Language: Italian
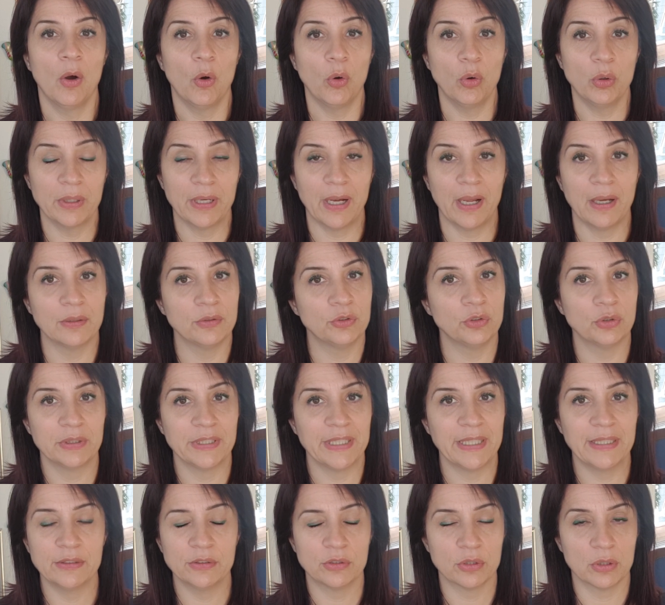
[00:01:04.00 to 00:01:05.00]
Ora
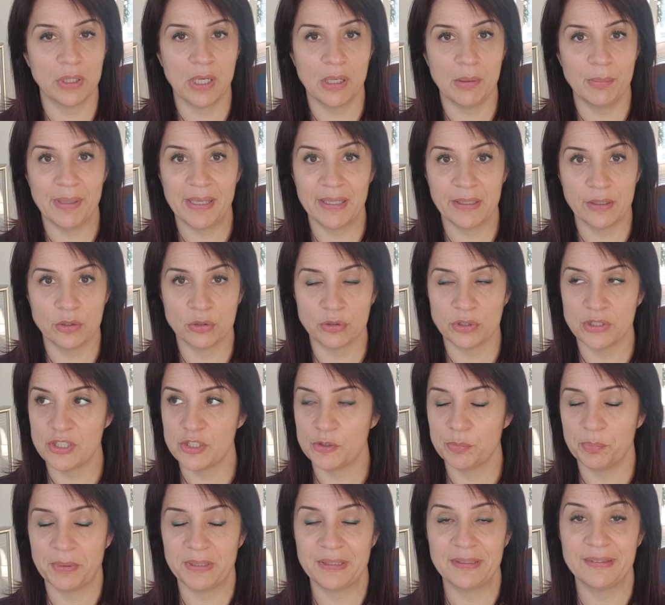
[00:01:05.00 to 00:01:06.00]
non entro nel merito di
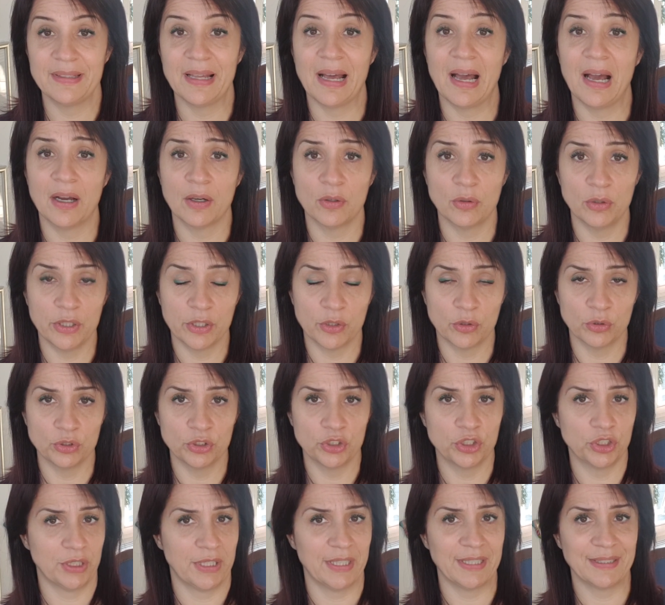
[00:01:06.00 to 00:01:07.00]
spettacoli,
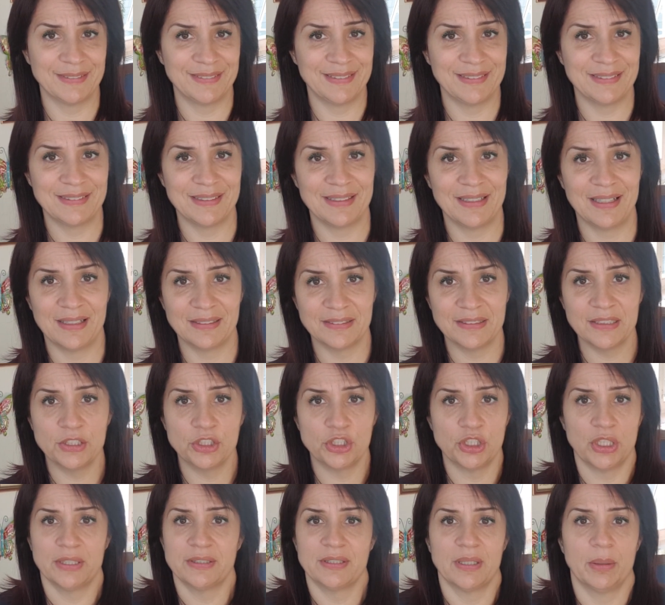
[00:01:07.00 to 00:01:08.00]
concerti, serate,
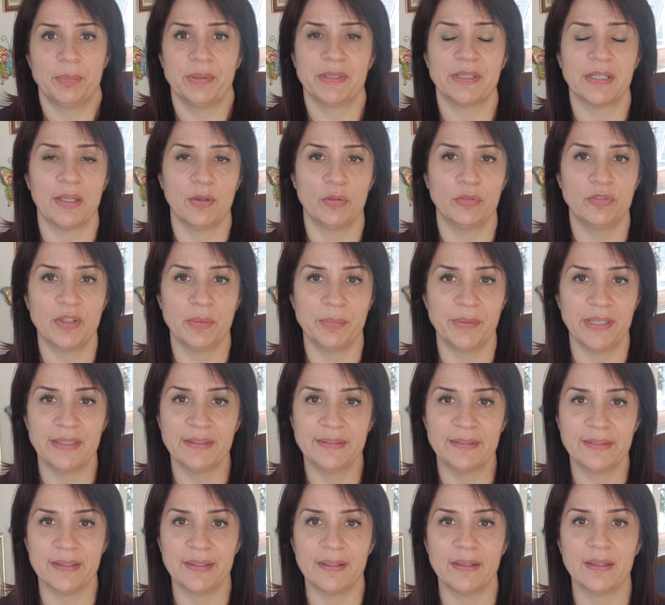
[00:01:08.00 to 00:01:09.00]
eccetera, perché
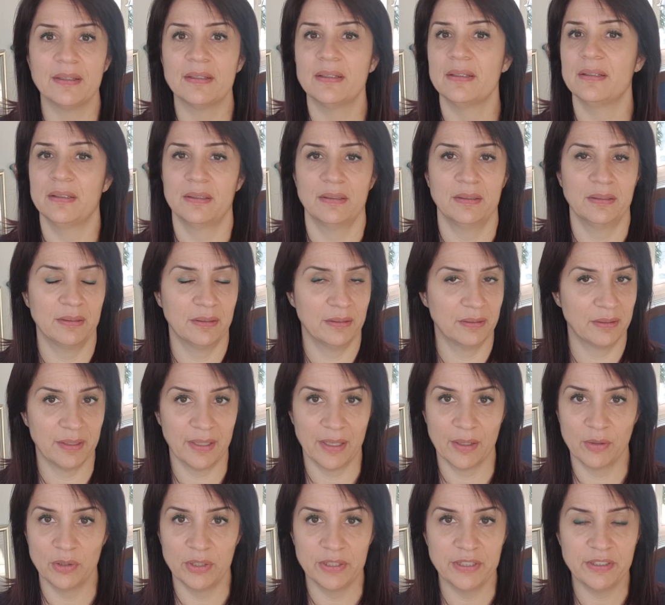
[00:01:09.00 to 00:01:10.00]
ovviamente eh,
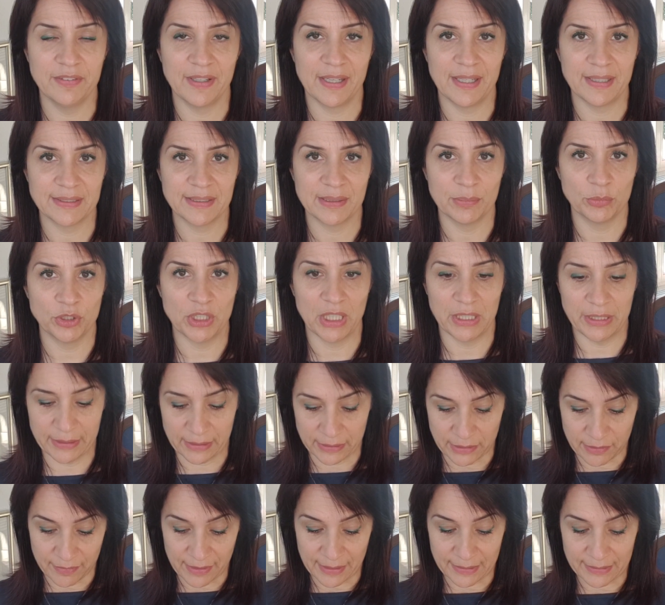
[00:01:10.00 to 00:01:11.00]
regole diverse,
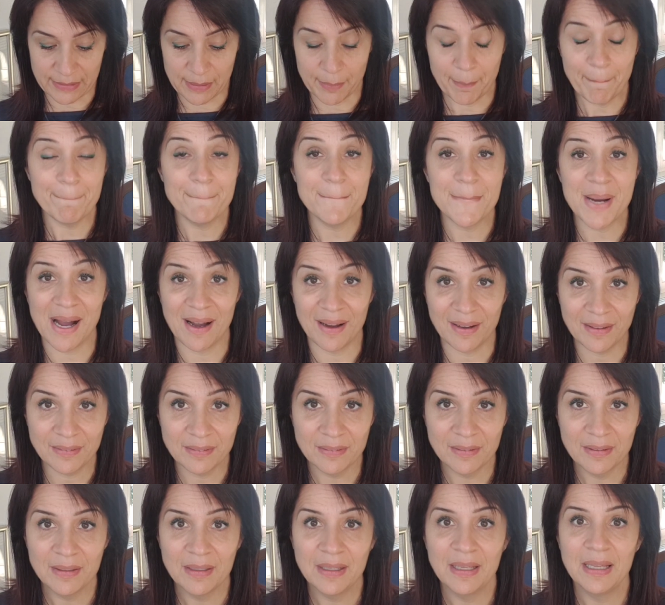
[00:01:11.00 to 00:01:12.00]
modalità diverse,
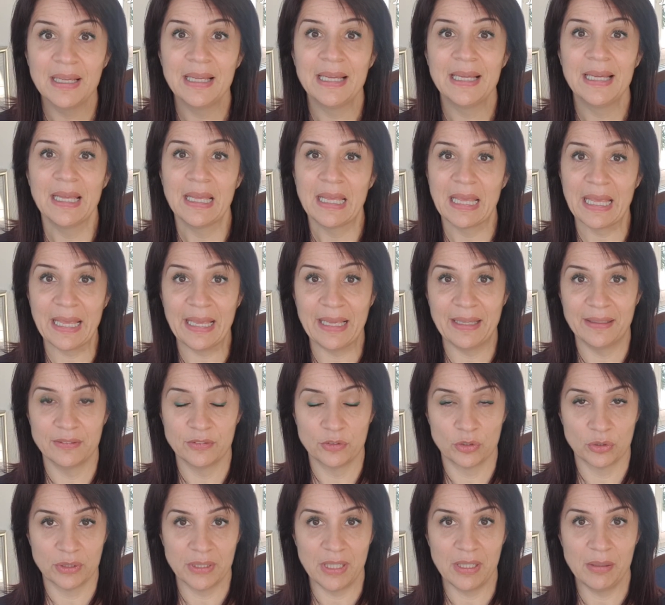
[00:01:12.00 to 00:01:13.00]
ma
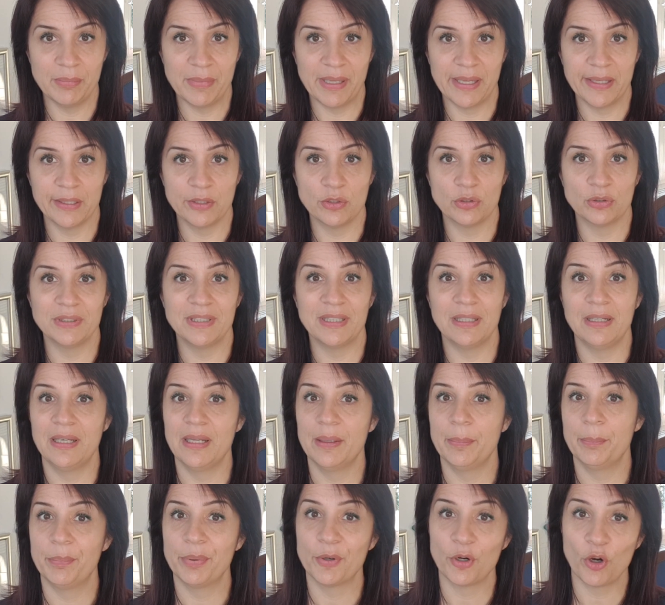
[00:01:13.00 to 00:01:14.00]
entro nel merito
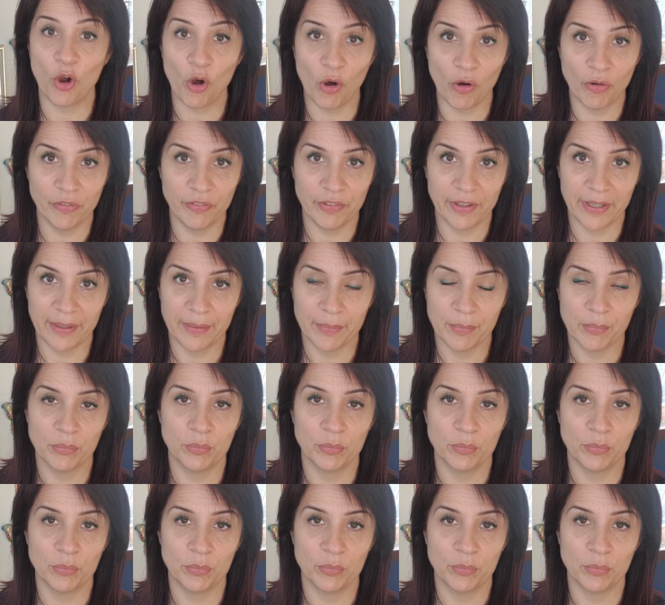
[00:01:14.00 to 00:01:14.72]
delle prove,